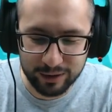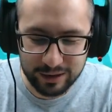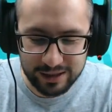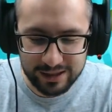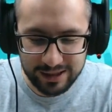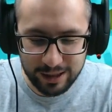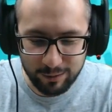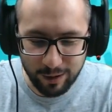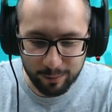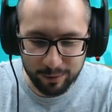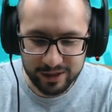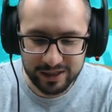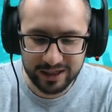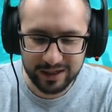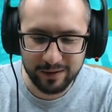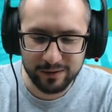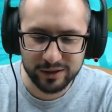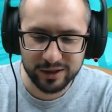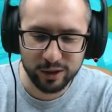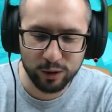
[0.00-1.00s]
Está guapo. Así que
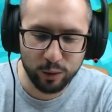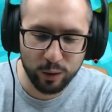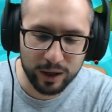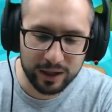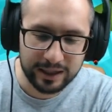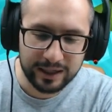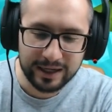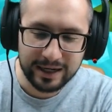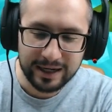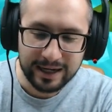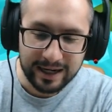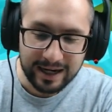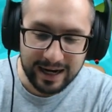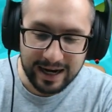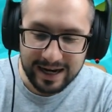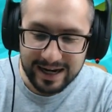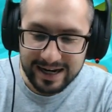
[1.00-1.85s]
vamos a jugar el